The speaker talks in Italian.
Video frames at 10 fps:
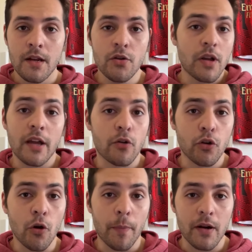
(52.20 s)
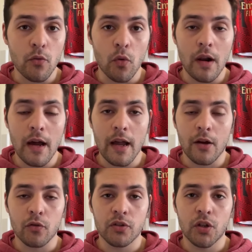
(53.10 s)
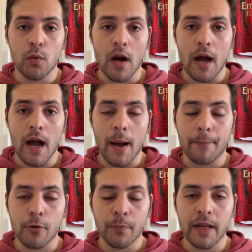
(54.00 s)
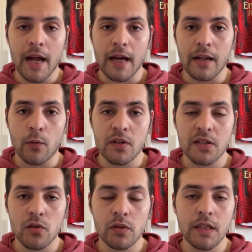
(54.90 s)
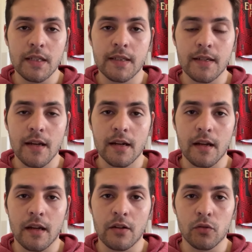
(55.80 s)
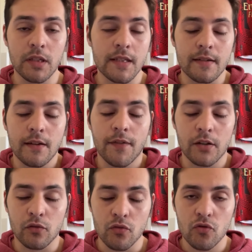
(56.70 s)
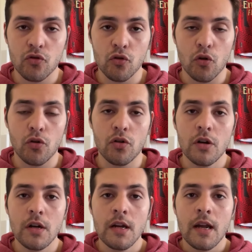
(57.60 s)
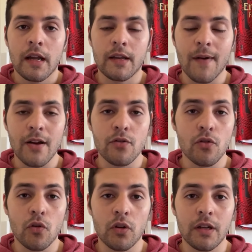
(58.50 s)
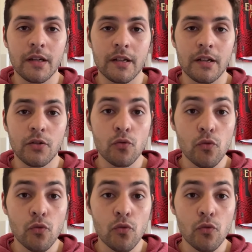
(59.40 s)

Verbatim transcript: non è ironico per nulla e continua a propinare queste notizie, che notizie di fatto non sono, che vanno in, in